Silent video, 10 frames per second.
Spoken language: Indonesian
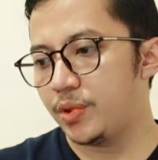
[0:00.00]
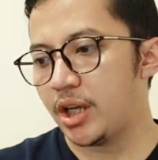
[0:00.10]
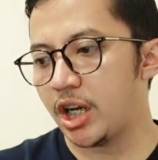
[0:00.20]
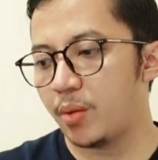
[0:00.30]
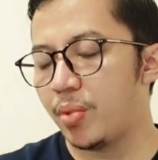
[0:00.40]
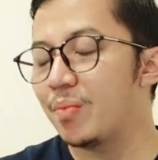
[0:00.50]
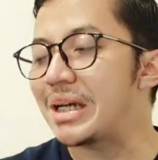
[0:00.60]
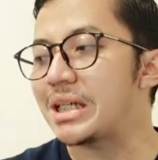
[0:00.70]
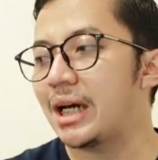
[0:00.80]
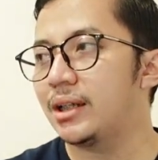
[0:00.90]
cara
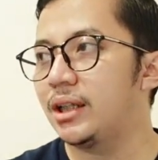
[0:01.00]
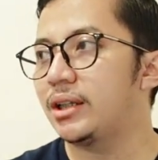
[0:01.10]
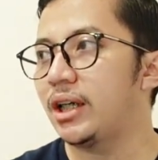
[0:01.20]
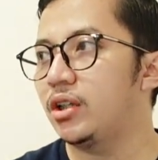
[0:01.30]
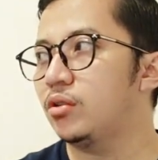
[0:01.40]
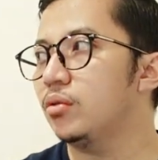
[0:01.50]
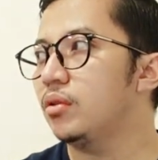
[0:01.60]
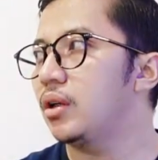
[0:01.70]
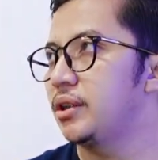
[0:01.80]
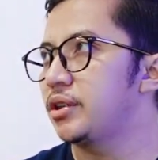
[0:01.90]
pembacaan kita
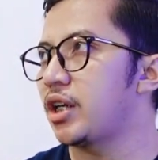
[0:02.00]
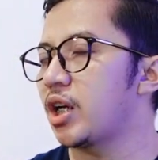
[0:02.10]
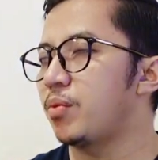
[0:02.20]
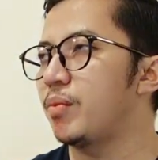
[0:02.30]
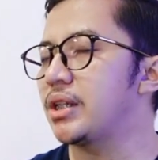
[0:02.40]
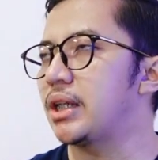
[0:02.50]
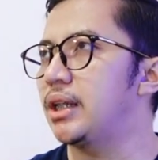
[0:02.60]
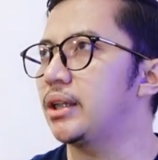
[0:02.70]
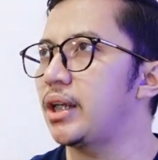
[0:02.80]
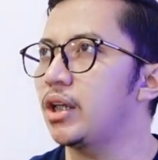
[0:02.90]
itu cara pembacaan
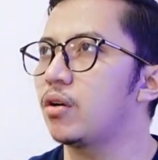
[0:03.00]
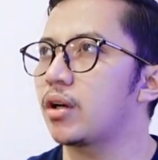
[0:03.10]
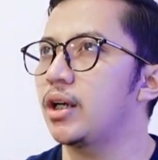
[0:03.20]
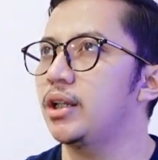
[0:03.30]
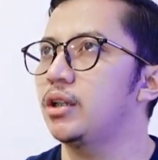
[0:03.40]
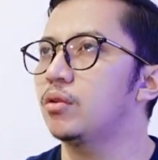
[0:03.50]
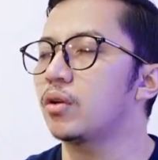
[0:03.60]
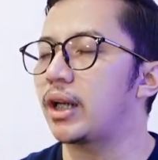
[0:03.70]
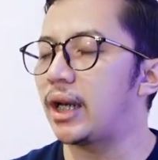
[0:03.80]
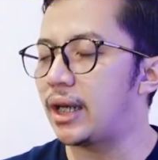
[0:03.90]
kita di koran itu
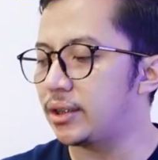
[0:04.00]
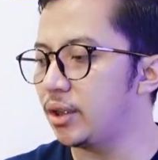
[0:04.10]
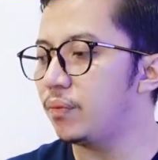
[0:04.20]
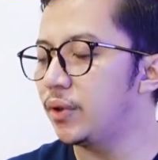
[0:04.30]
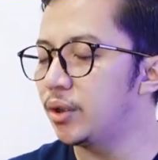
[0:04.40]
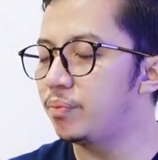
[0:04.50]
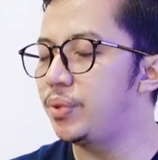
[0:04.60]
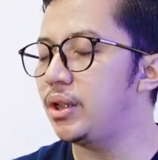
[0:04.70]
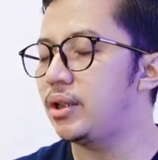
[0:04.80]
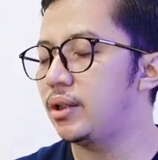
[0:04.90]
relatif
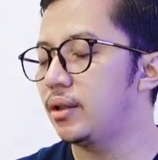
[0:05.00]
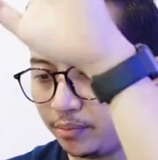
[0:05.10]
lebih